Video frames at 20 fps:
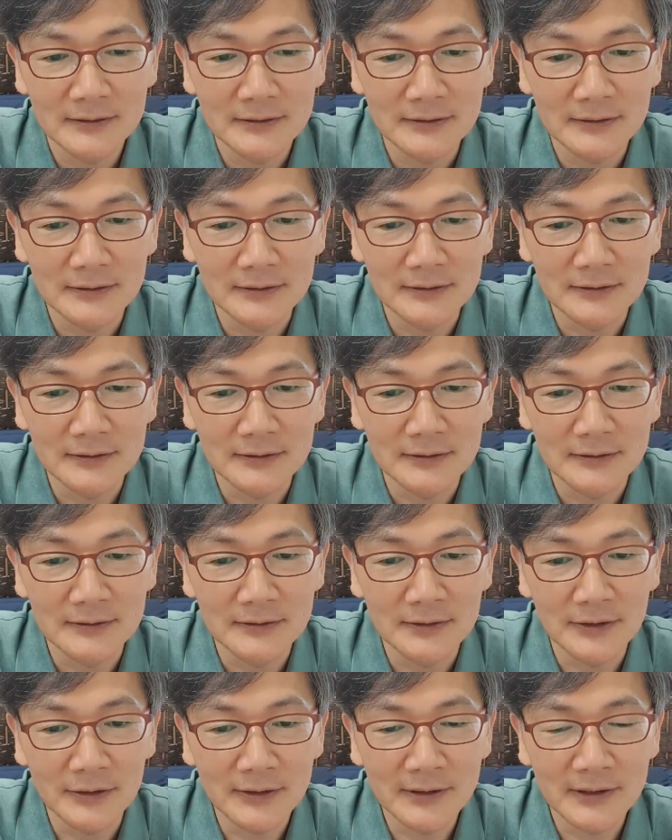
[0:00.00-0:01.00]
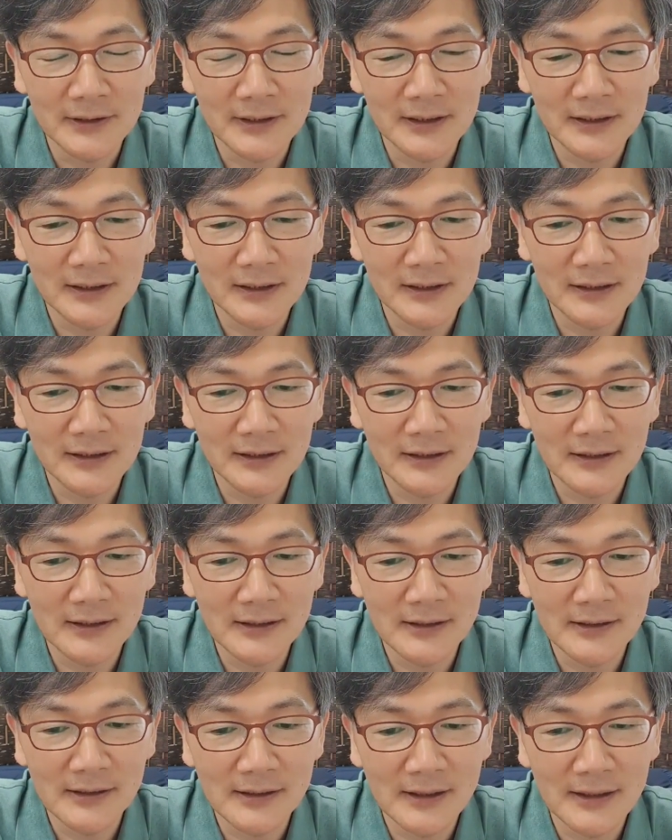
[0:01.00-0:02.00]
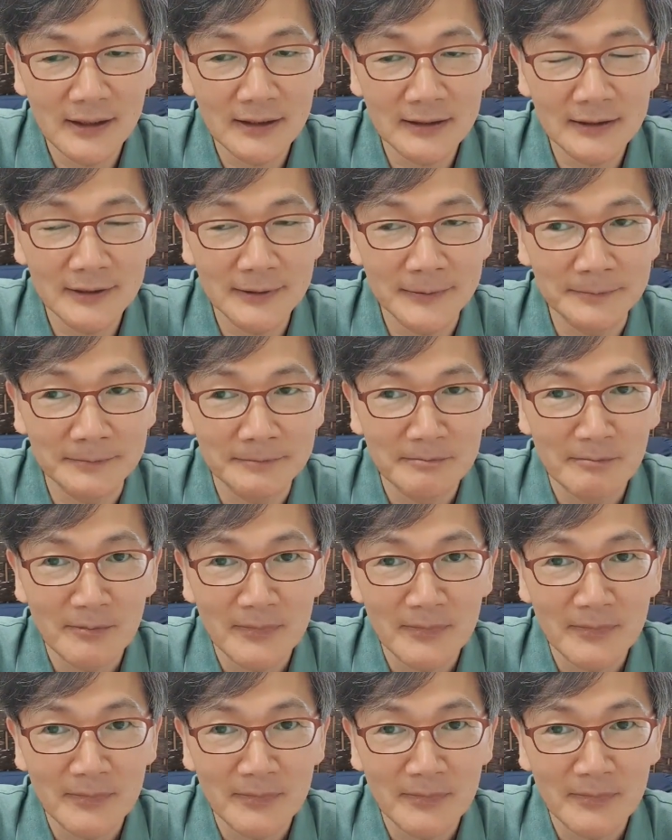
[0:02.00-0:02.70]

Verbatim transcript: 어, 역대상은